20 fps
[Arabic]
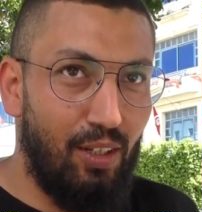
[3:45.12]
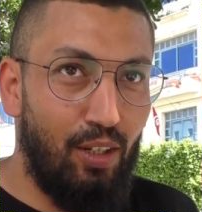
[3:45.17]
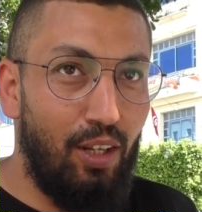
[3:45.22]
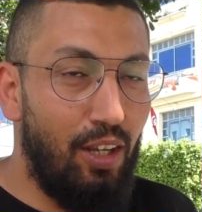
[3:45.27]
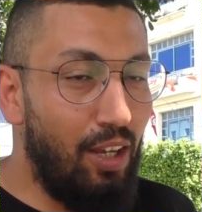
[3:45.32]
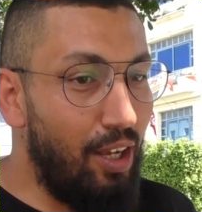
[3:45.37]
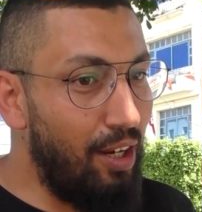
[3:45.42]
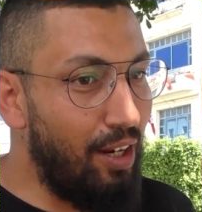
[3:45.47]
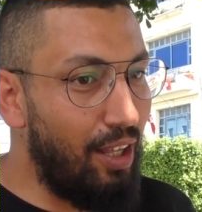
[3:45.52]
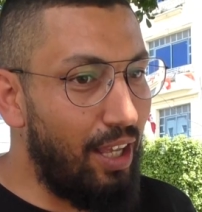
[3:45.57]

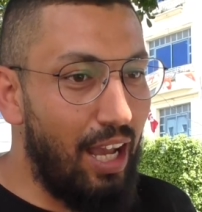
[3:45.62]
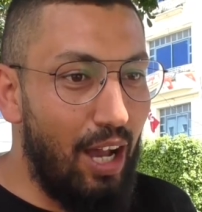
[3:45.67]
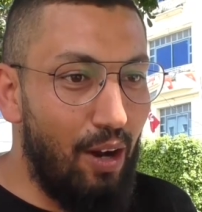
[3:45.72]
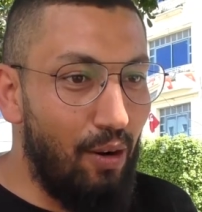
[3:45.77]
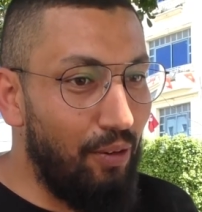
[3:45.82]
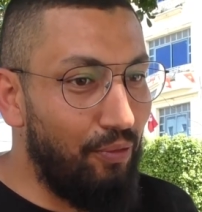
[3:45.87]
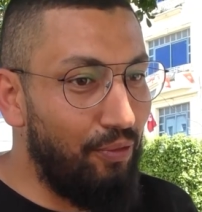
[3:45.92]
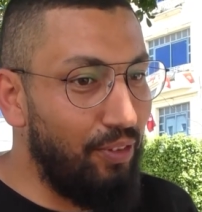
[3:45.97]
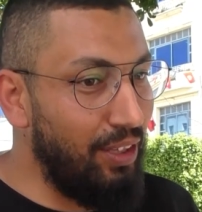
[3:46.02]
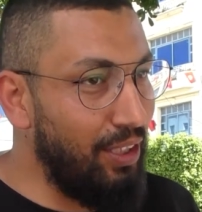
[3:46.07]
لا
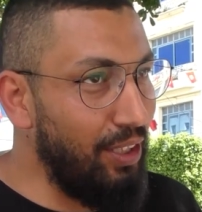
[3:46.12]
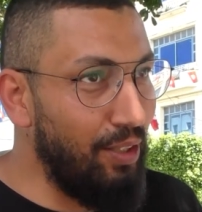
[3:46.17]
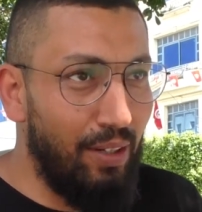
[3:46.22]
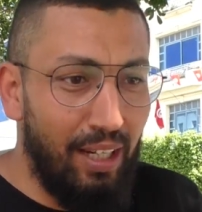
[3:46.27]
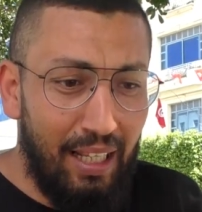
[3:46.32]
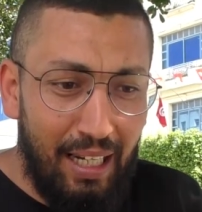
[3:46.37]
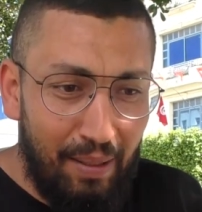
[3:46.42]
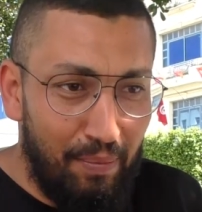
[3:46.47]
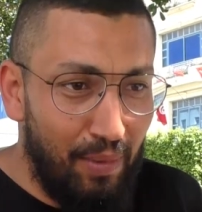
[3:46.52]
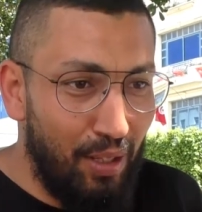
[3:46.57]
القهوه في
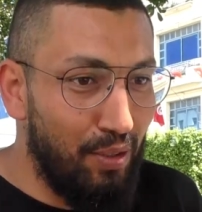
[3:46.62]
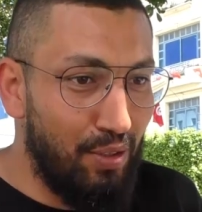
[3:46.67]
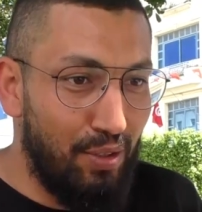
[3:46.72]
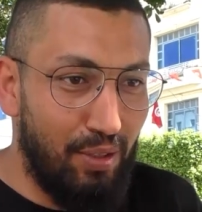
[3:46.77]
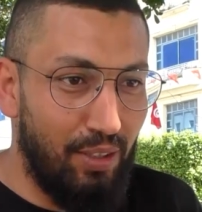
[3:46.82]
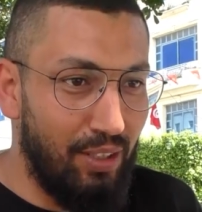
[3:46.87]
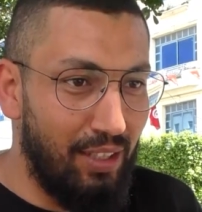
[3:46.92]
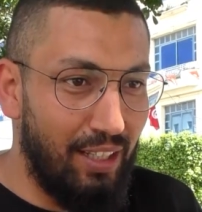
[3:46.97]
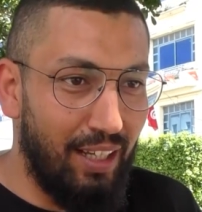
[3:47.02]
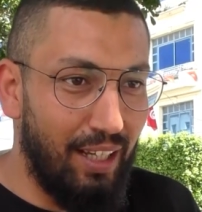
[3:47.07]
الديوانه
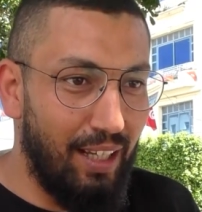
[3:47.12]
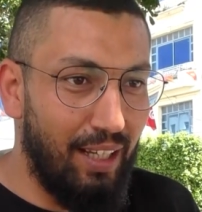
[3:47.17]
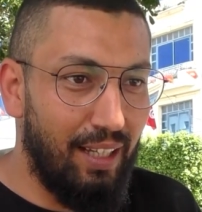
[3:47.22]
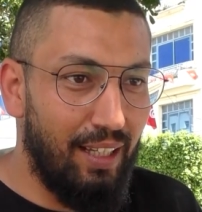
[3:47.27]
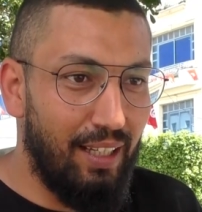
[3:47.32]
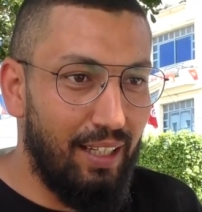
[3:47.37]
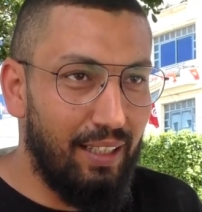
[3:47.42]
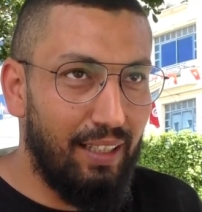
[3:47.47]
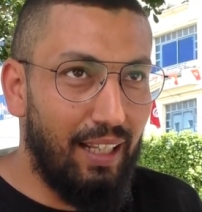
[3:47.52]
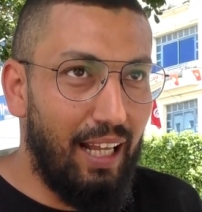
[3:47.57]
موجوده
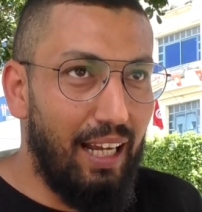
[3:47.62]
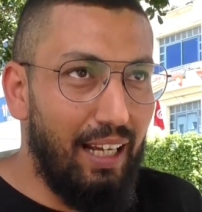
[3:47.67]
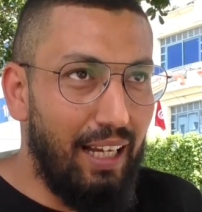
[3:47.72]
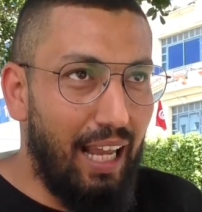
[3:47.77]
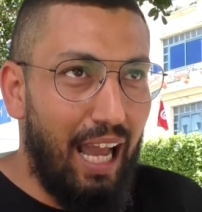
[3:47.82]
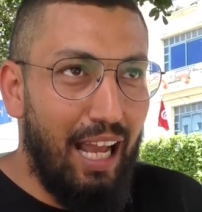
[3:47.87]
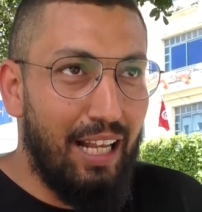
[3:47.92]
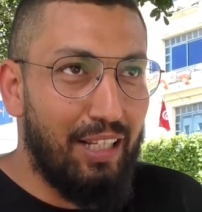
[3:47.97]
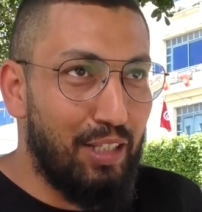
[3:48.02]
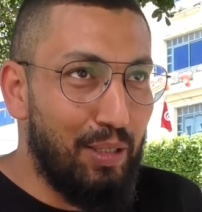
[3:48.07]
اللي
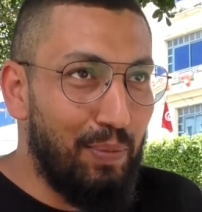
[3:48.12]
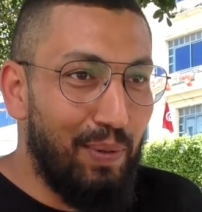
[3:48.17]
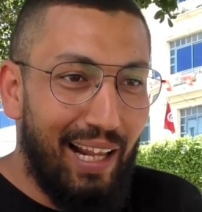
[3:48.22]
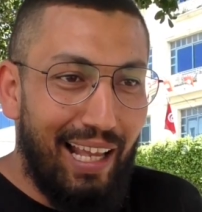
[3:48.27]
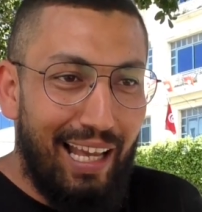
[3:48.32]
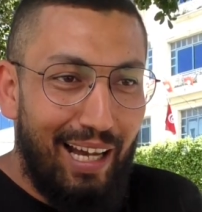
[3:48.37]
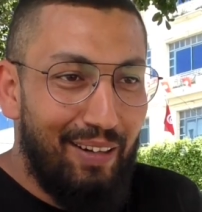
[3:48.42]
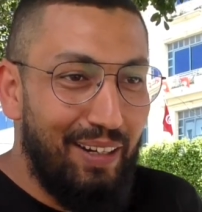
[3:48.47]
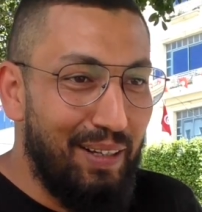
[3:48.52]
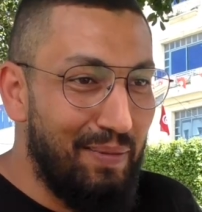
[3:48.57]
يحسب
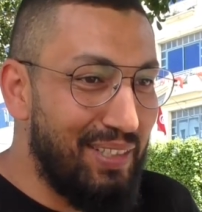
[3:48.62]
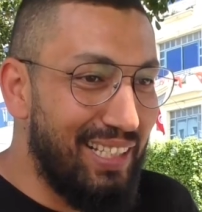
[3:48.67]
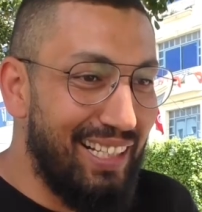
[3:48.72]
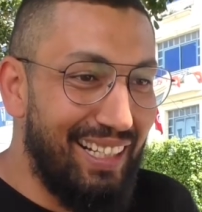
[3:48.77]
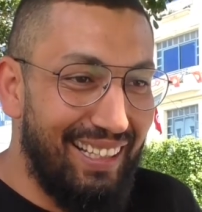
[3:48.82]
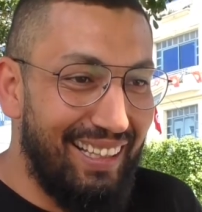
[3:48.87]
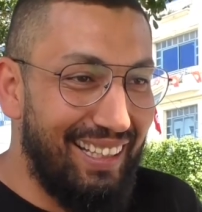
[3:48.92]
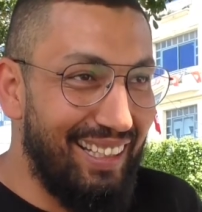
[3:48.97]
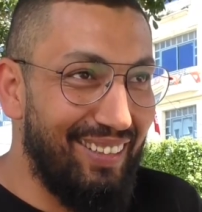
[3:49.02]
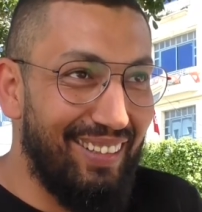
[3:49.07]
القهوه يمشي
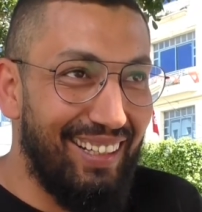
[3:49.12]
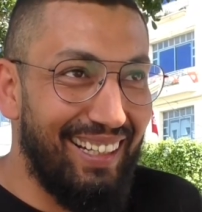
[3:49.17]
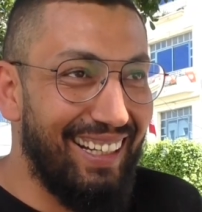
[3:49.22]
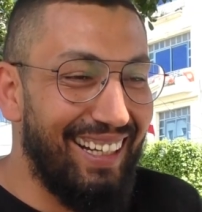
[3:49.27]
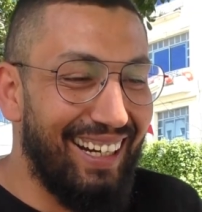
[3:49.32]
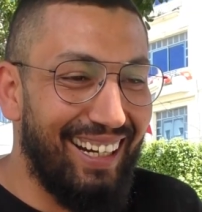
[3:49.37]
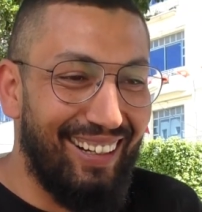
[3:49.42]
للديوانه